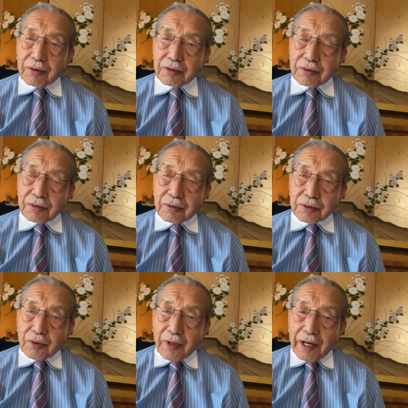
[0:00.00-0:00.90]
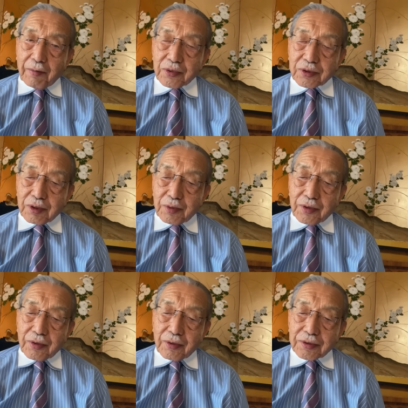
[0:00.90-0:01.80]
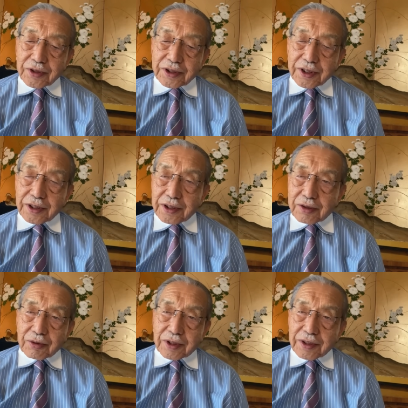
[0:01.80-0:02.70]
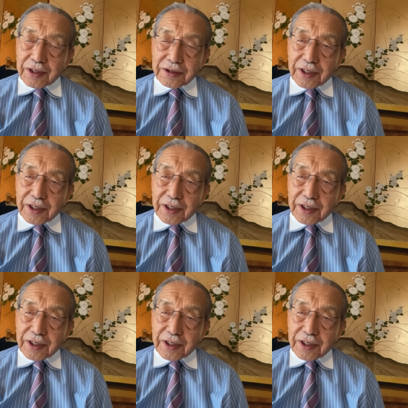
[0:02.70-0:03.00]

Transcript: いうことは最も日銀にとってです